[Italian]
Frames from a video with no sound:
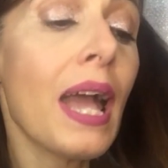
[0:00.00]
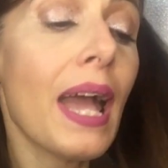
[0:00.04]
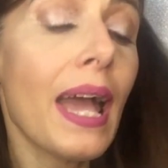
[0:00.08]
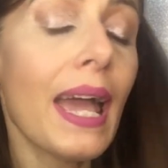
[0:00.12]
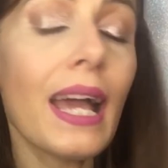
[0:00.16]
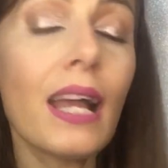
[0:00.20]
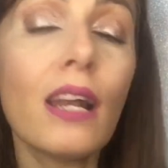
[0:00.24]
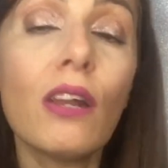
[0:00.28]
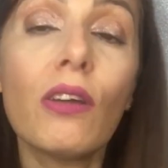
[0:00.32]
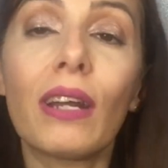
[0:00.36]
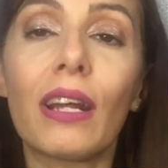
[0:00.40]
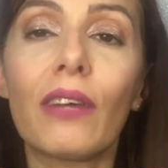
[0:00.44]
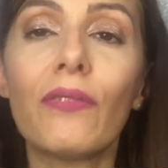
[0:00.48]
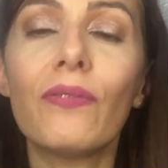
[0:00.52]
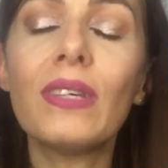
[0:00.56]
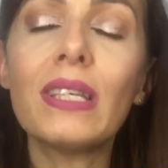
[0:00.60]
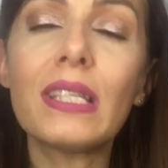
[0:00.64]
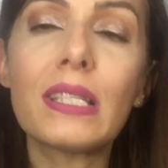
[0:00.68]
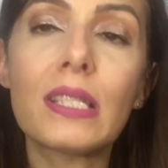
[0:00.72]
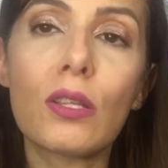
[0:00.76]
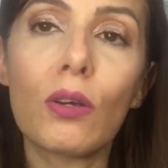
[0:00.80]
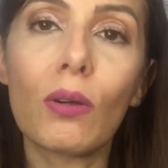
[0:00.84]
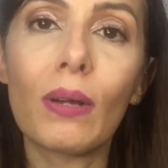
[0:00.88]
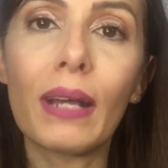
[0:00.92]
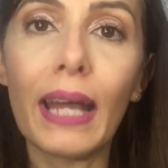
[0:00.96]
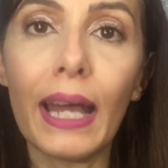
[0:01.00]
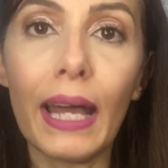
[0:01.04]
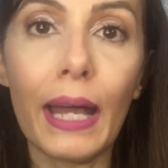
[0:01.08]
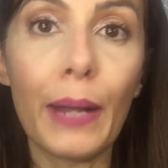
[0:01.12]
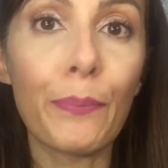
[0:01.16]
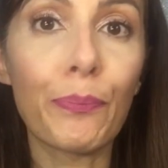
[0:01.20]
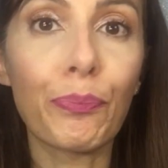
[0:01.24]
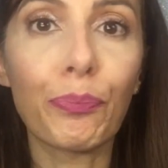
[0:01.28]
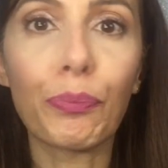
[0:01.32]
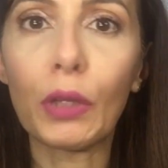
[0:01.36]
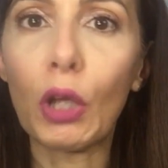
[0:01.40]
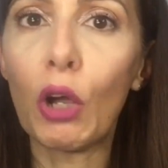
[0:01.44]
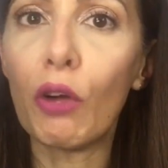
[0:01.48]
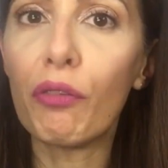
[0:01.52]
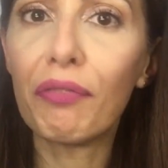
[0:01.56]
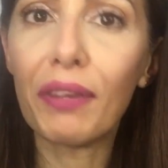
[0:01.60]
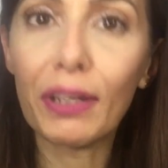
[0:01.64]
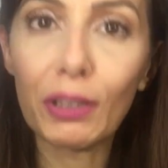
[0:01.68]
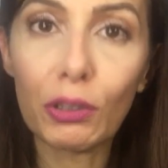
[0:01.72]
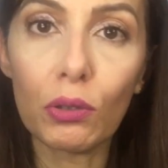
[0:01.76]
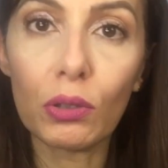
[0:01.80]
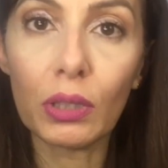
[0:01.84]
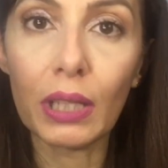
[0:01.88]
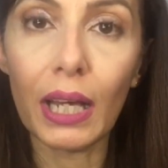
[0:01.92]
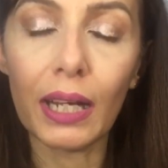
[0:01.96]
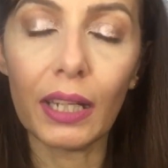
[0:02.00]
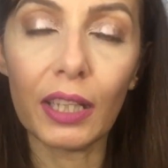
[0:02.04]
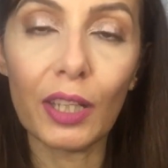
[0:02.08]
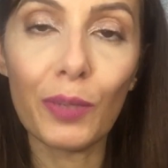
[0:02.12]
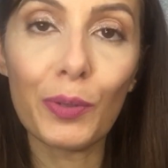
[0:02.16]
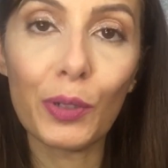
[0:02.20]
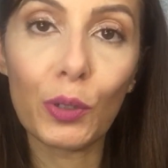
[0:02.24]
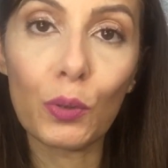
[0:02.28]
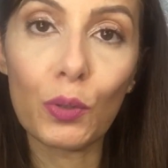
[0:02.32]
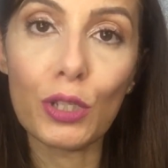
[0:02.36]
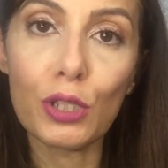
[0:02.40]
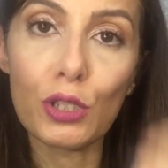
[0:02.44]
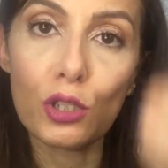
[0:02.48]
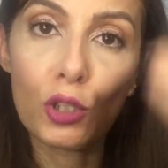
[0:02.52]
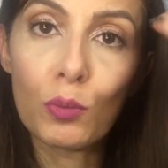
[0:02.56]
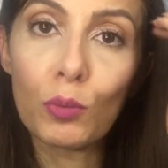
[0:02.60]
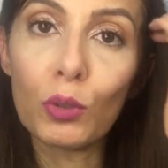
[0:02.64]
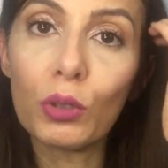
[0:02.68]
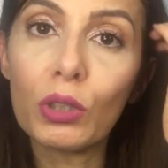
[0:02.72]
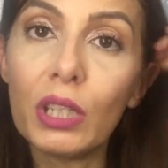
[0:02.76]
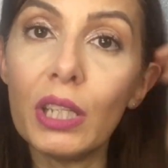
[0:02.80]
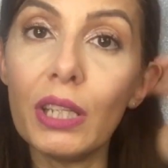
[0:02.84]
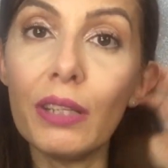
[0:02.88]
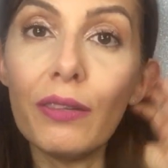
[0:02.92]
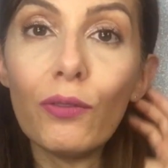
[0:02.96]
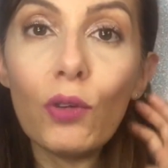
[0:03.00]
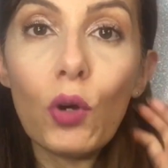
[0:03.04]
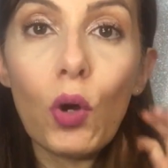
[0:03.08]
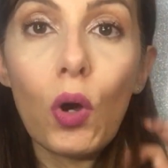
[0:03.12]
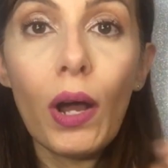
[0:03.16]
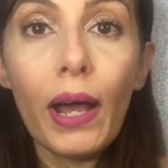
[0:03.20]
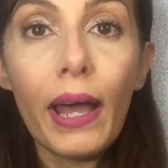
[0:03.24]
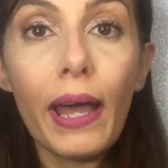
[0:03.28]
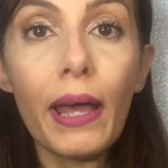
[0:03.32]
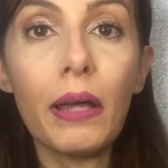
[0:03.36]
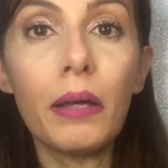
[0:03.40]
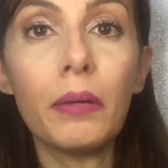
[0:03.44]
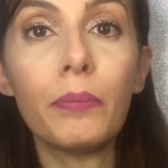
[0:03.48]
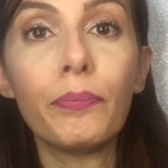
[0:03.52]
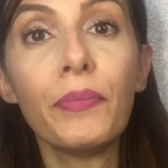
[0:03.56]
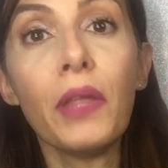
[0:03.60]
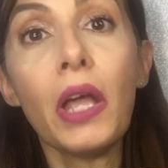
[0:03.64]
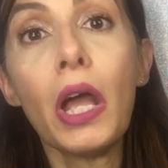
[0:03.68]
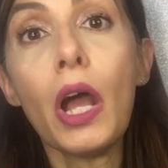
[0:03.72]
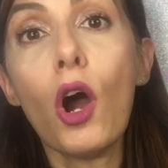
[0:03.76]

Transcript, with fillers: e allora visto che ho fatto tardi per questo motivo eh.